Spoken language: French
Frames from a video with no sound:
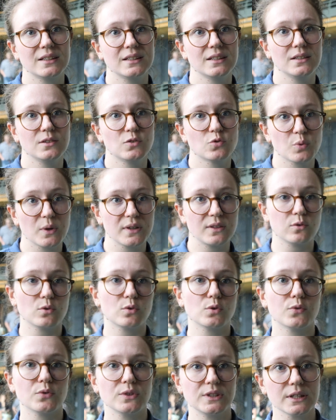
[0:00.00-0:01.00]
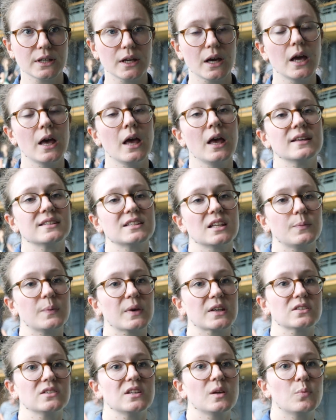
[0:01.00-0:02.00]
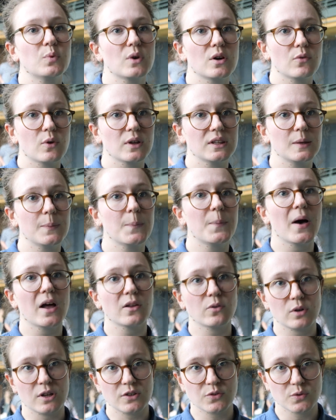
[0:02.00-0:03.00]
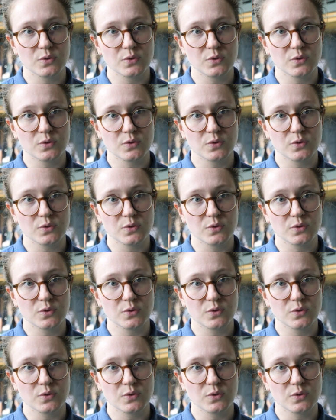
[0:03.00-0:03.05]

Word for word: qui souhaite le devenir. Cette personne, elle peut avoir des parts dans la